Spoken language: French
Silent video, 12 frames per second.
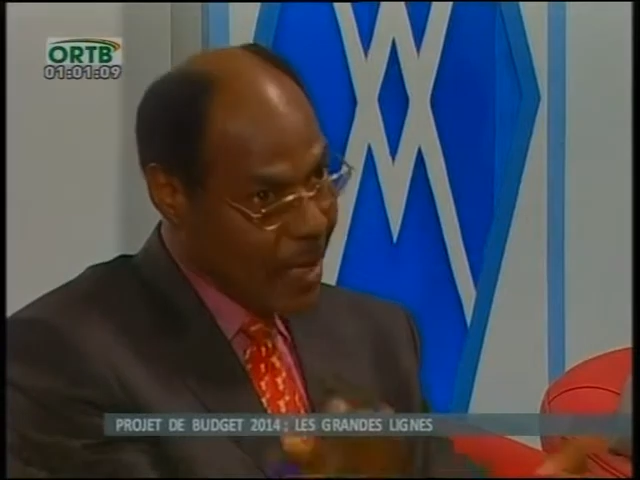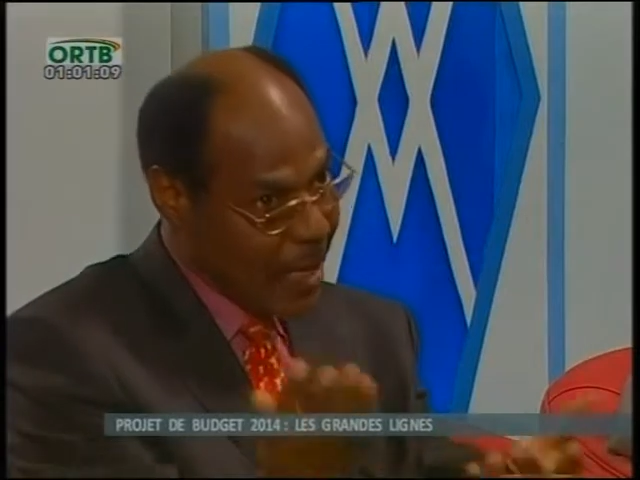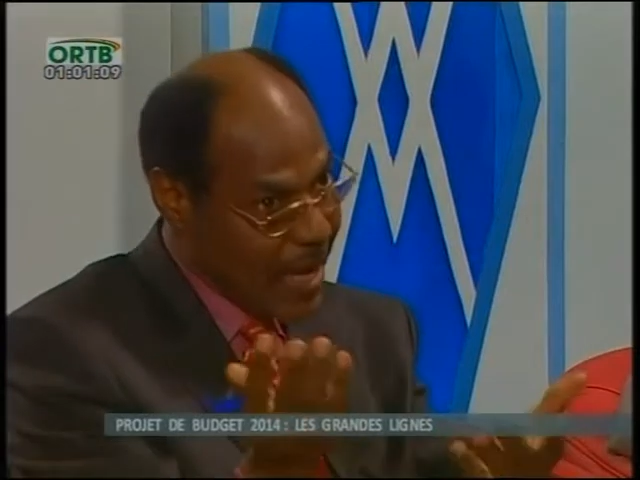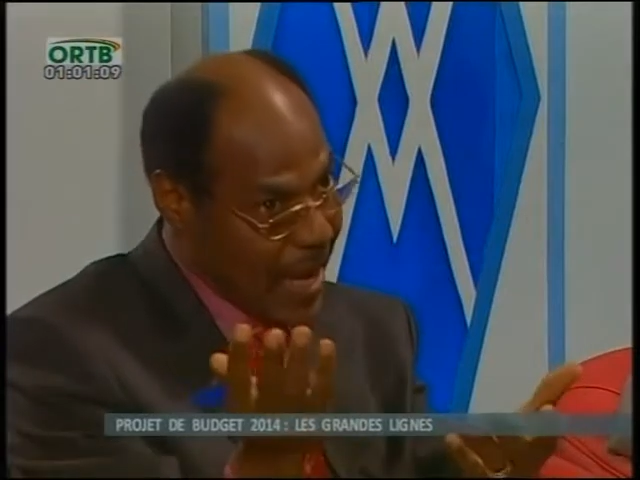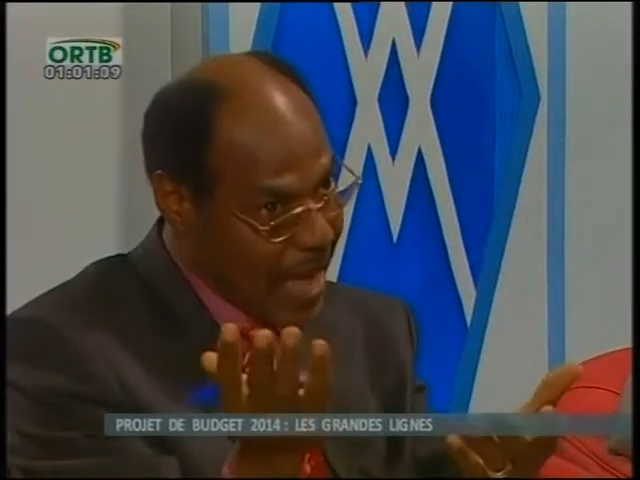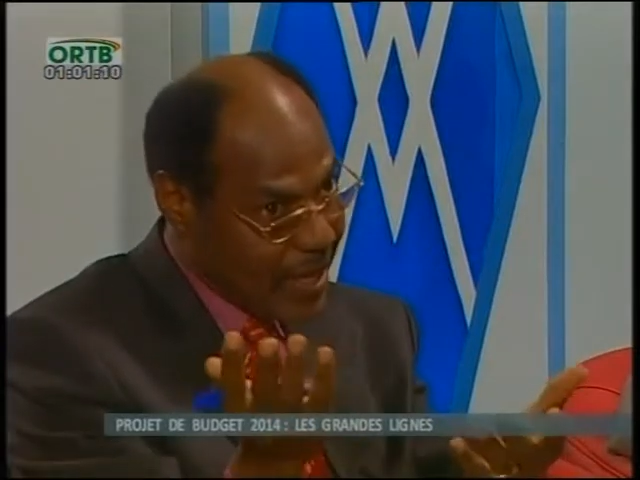
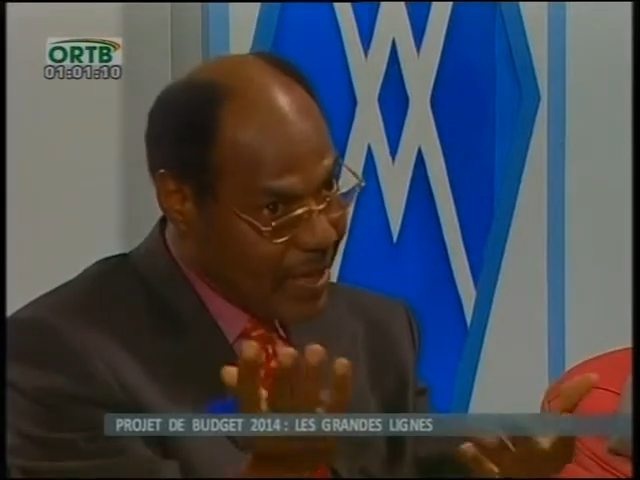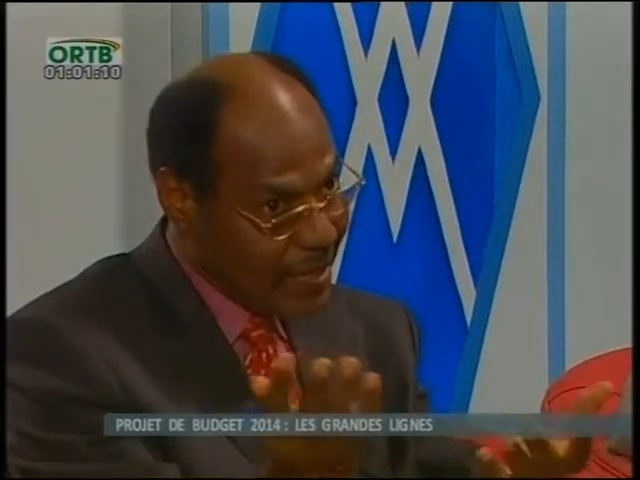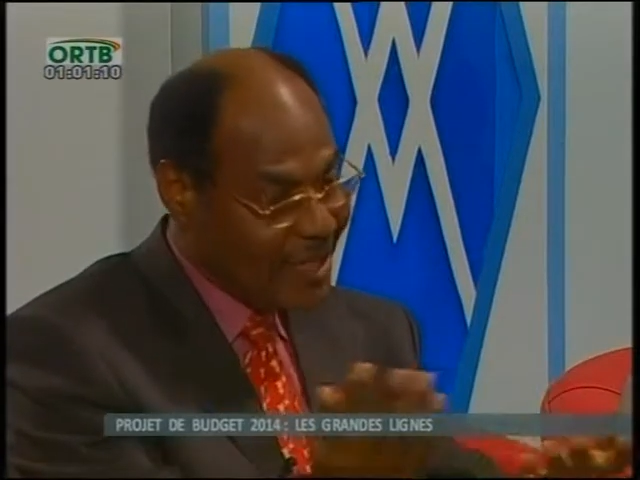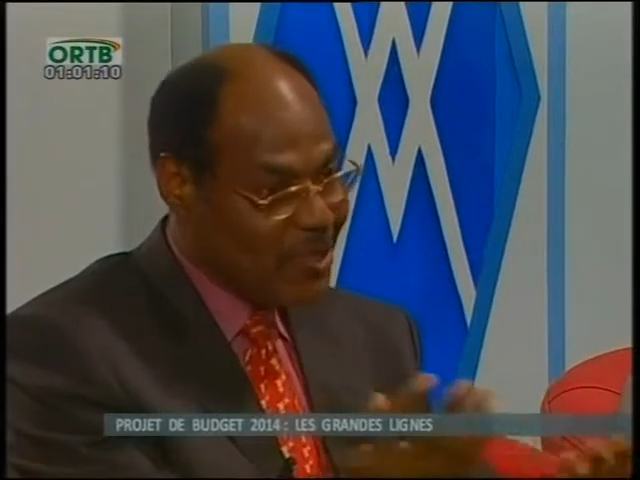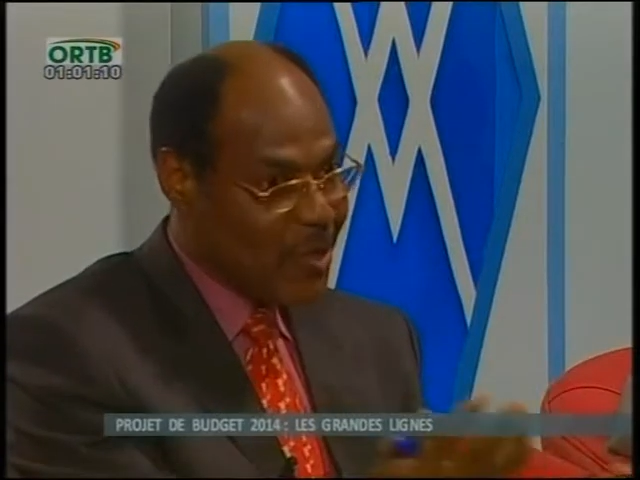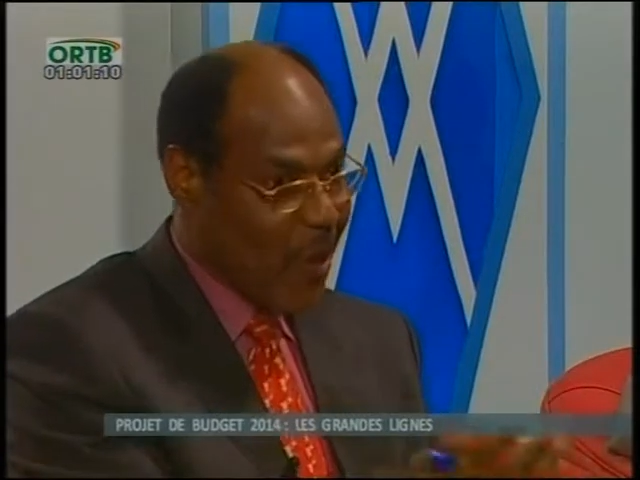
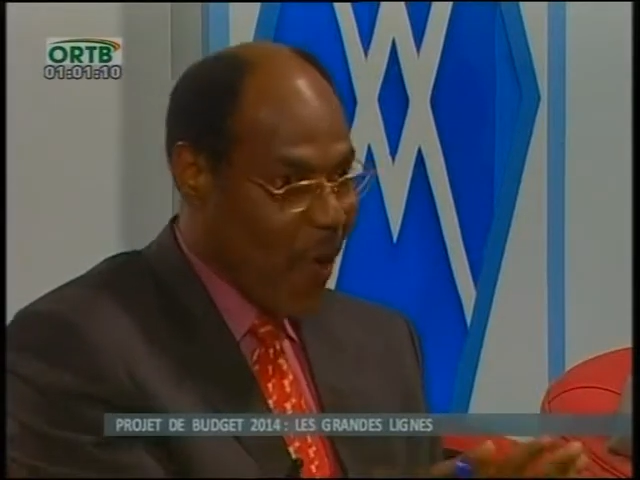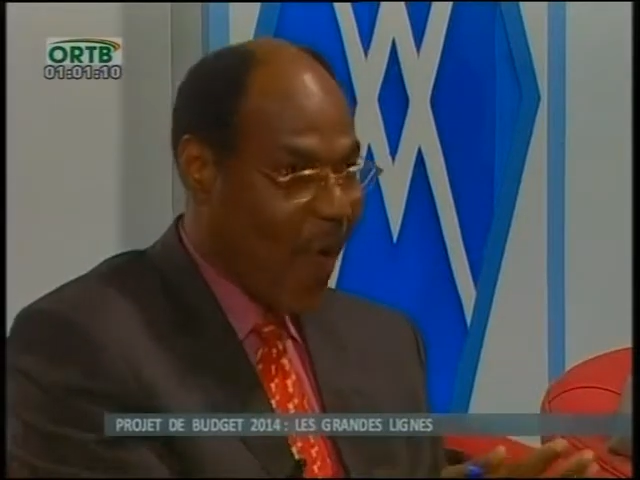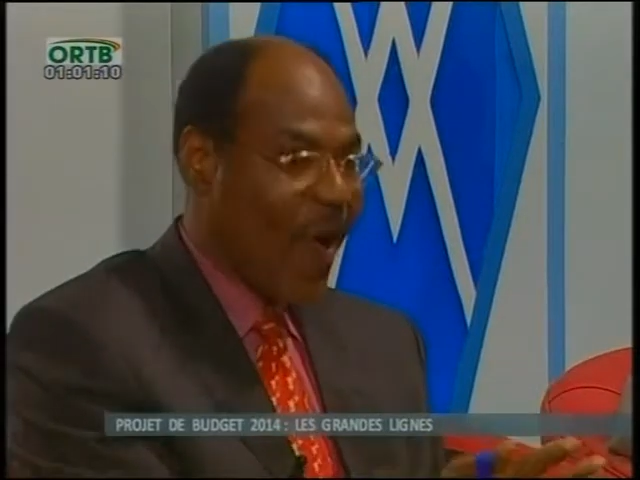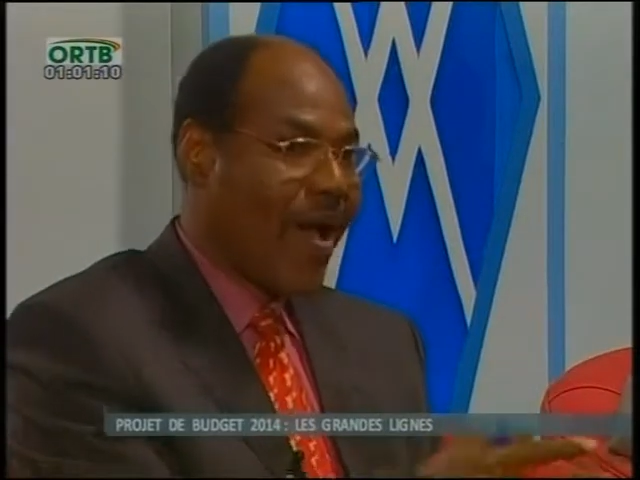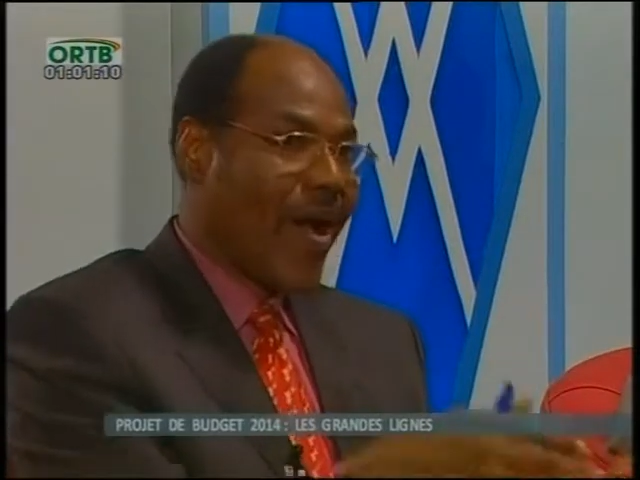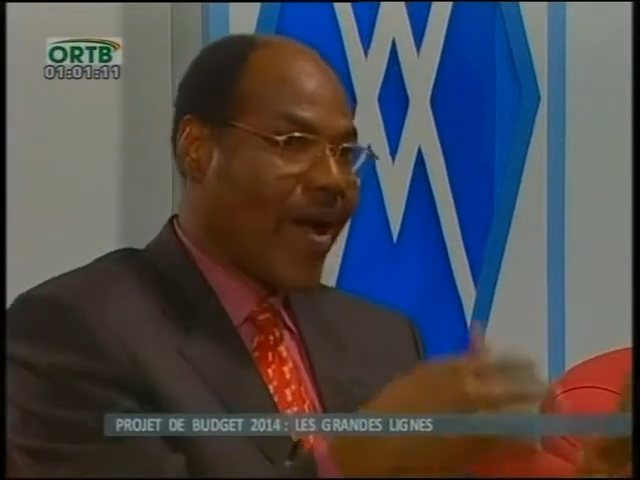l'acquisition
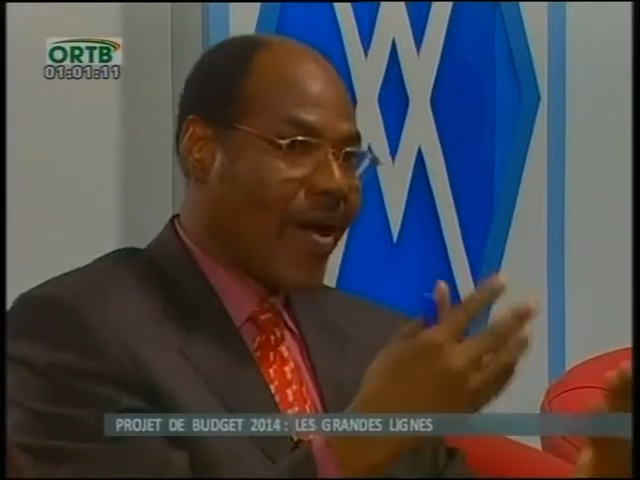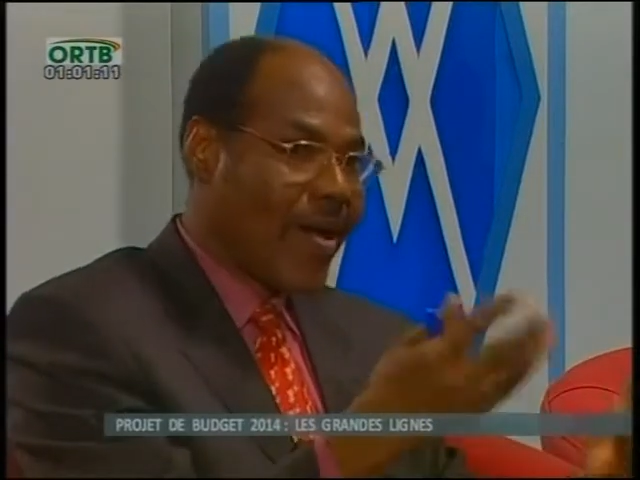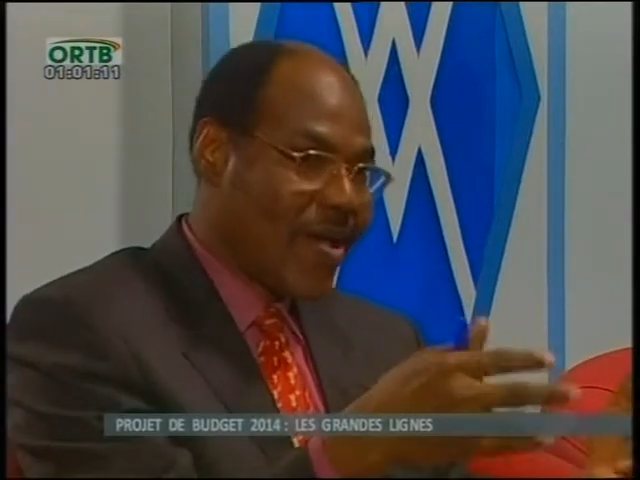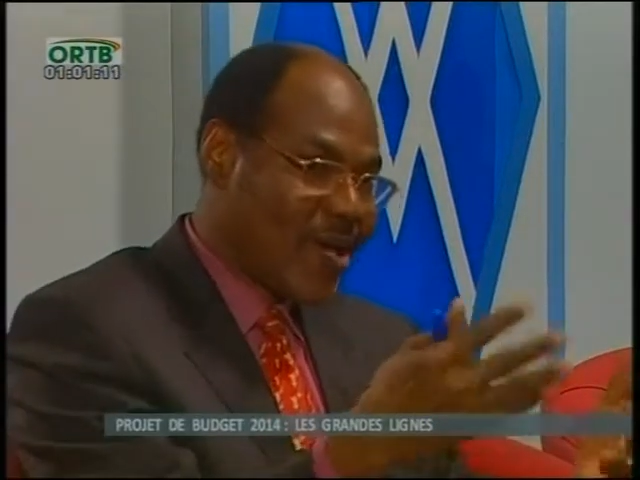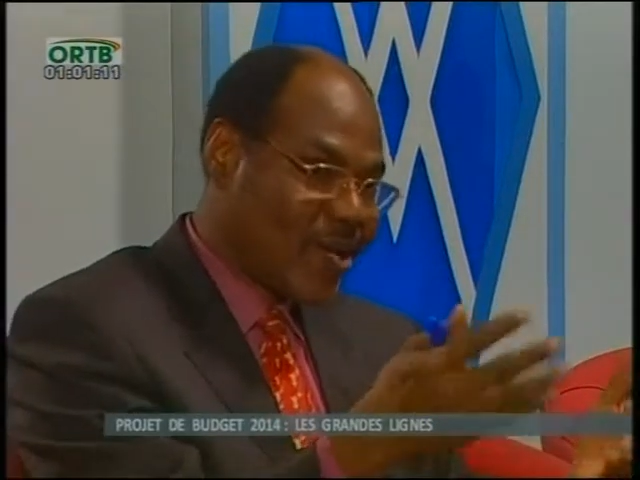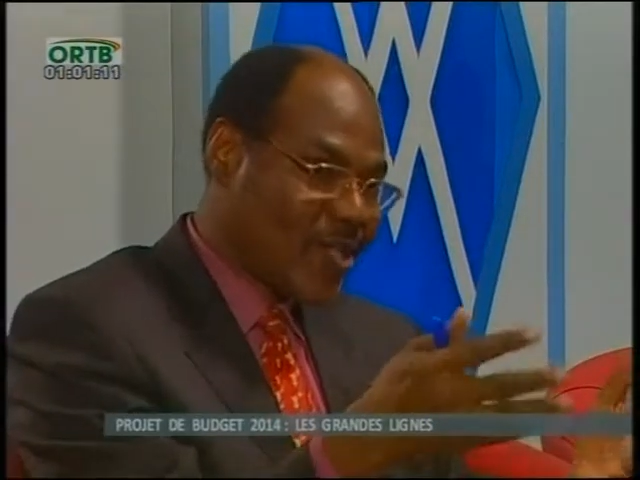euh,